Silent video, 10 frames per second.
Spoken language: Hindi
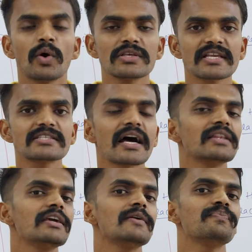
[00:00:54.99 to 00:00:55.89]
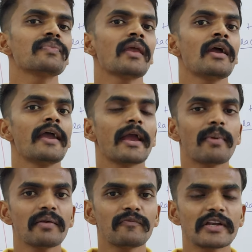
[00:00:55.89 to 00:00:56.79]
और इसके साथ ही
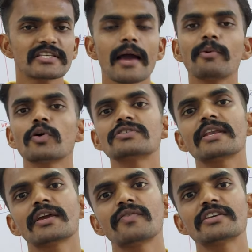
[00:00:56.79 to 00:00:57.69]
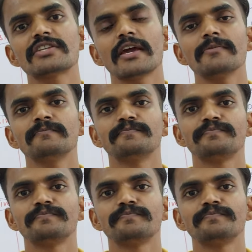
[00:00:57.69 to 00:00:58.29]
एक बार फिर से आप लोगों से रिक्वेस्ट है